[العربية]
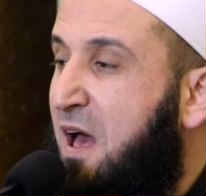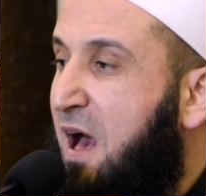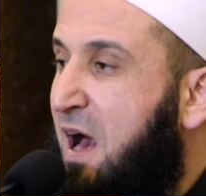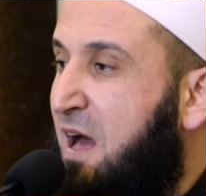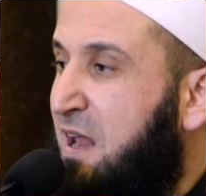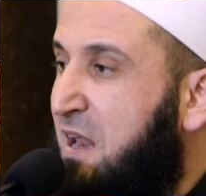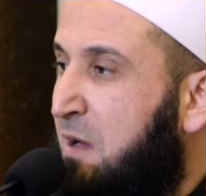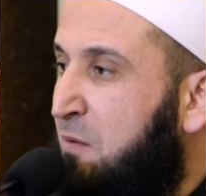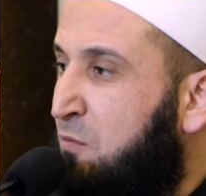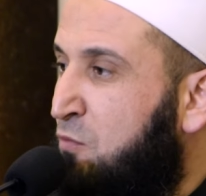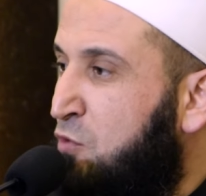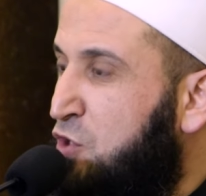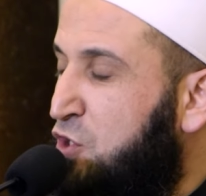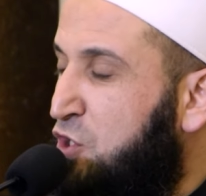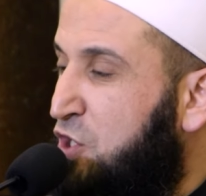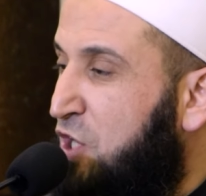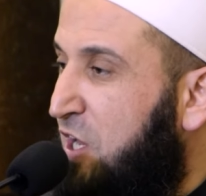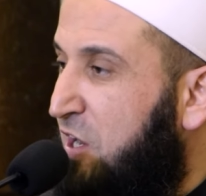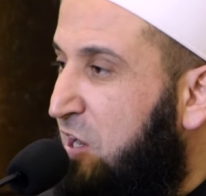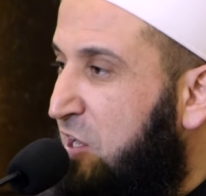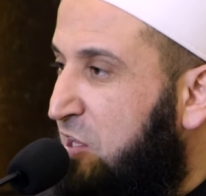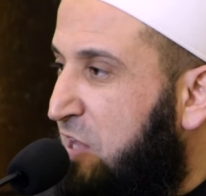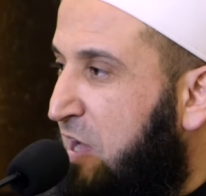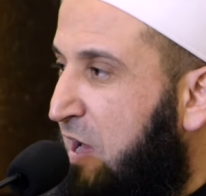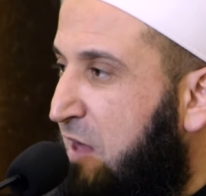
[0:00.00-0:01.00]
انا
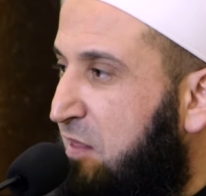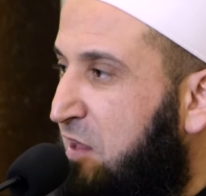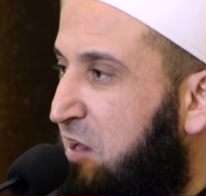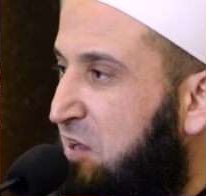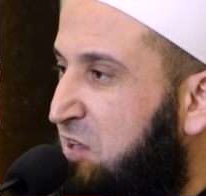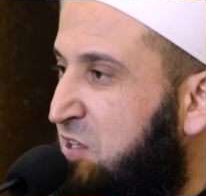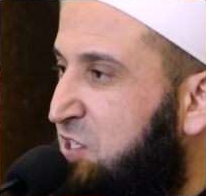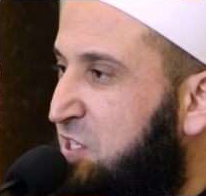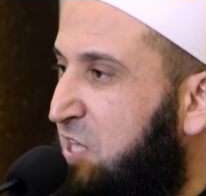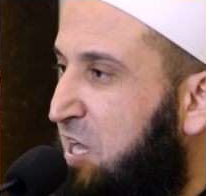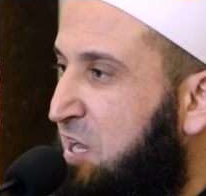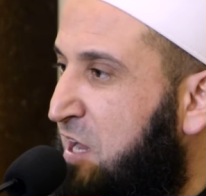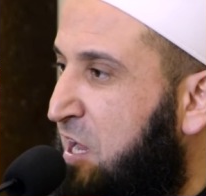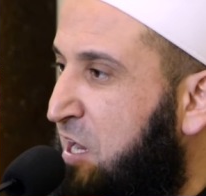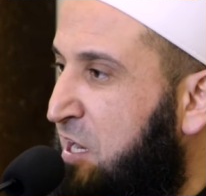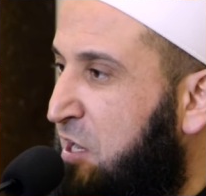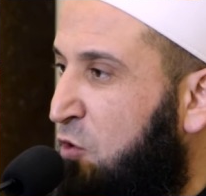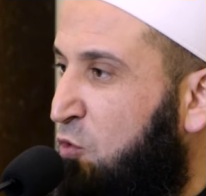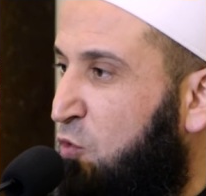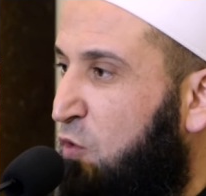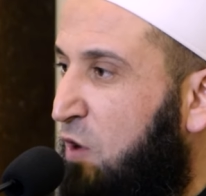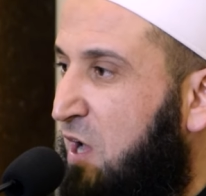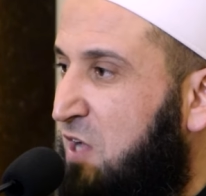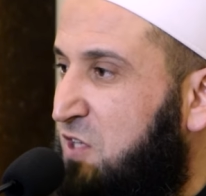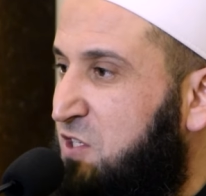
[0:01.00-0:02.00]
مشكله هذا الانسان
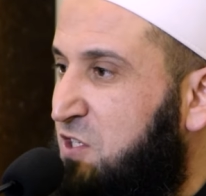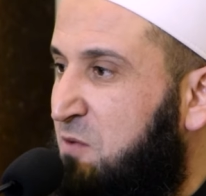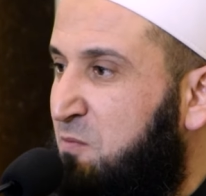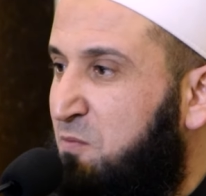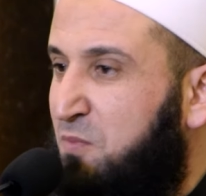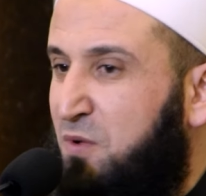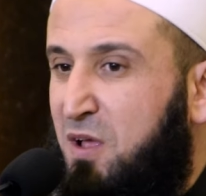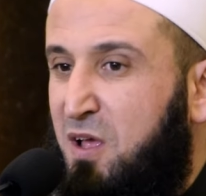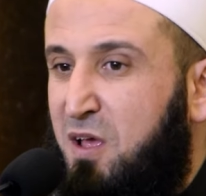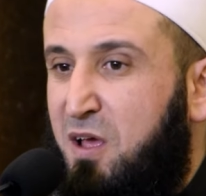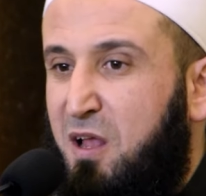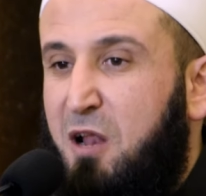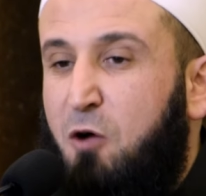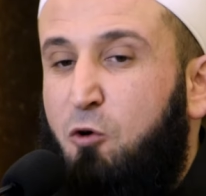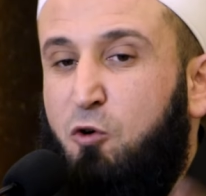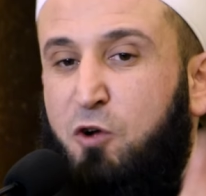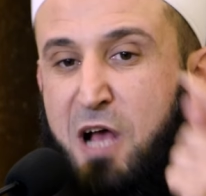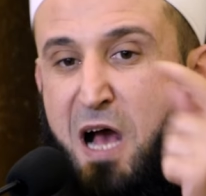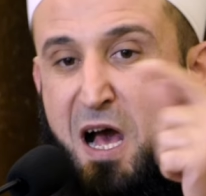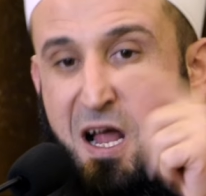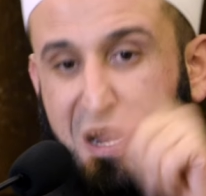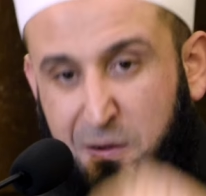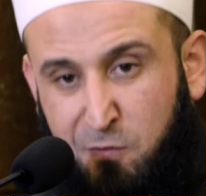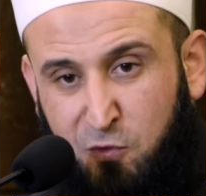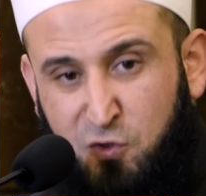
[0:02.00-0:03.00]
انه غاصب لو
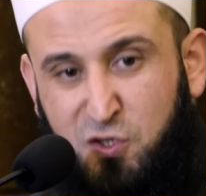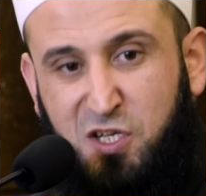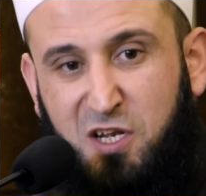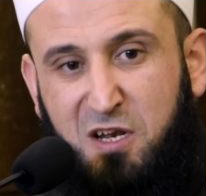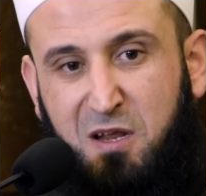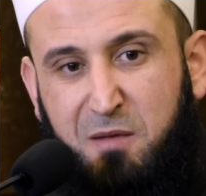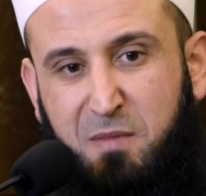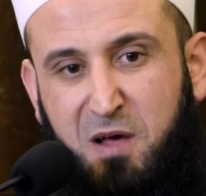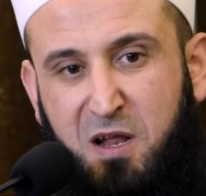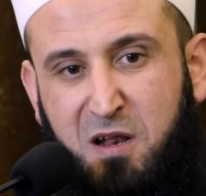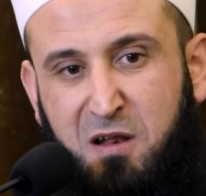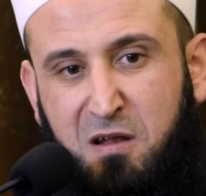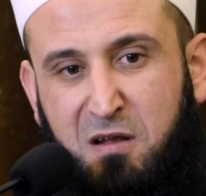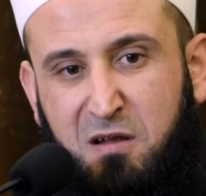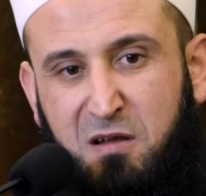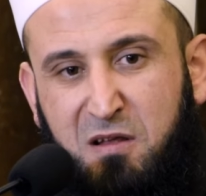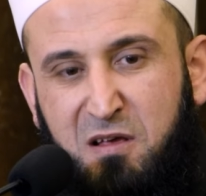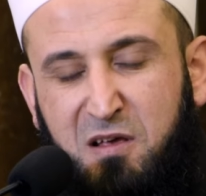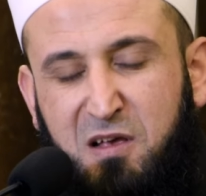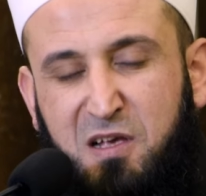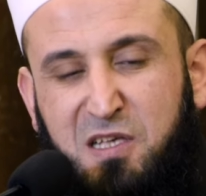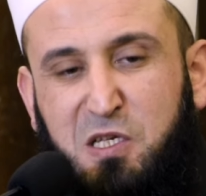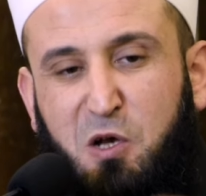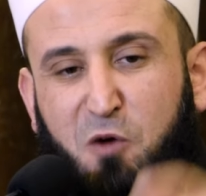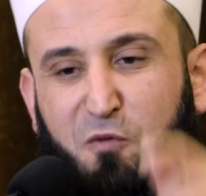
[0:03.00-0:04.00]
كان مسلما
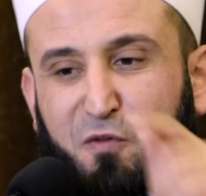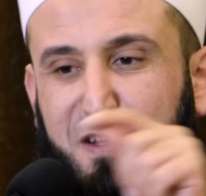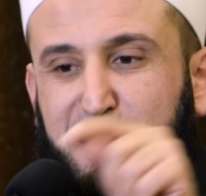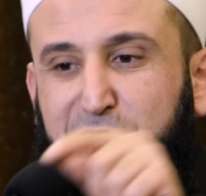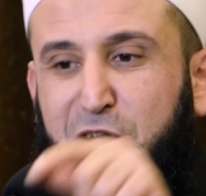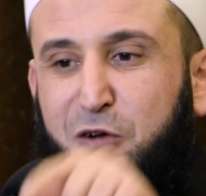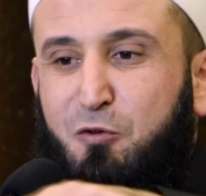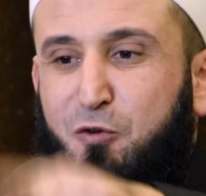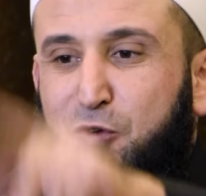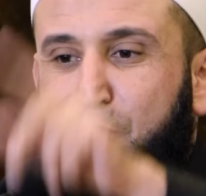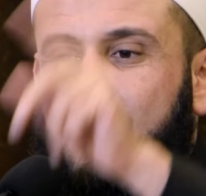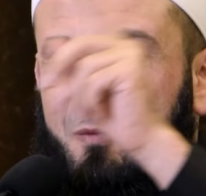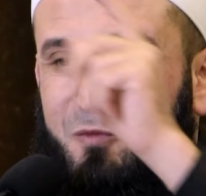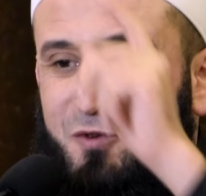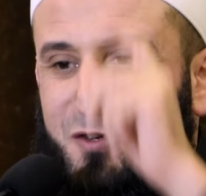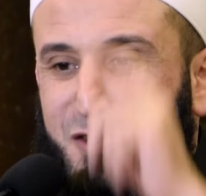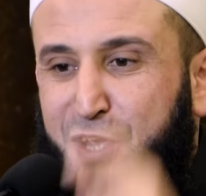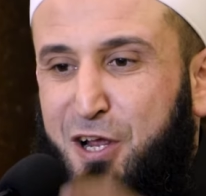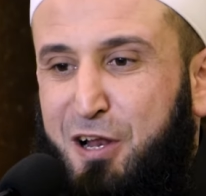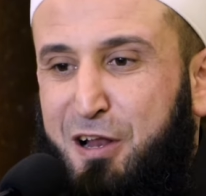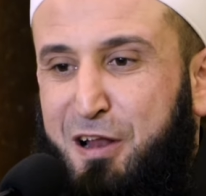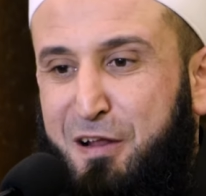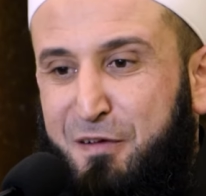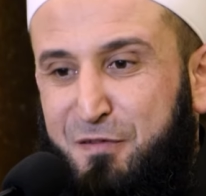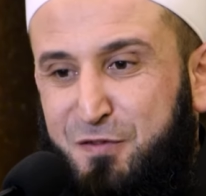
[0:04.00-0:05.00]
سوف تكون
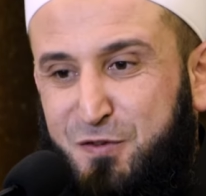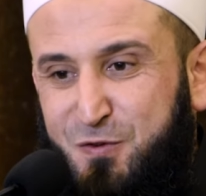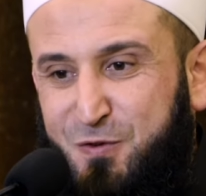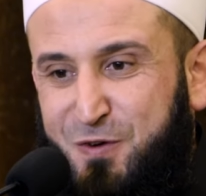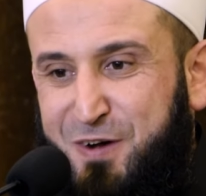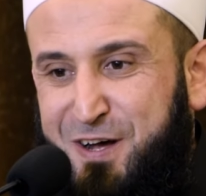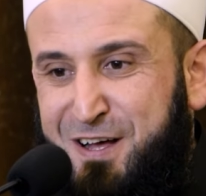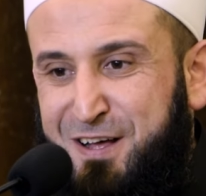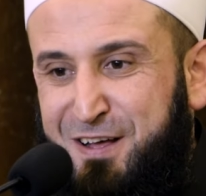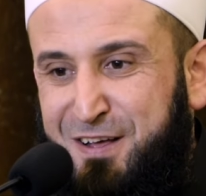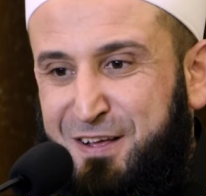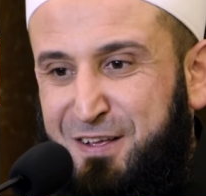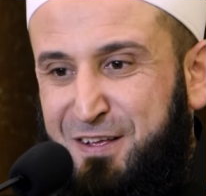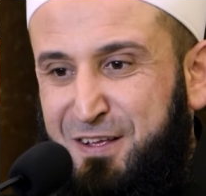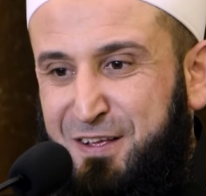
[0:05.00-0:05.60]
المشكله نفسها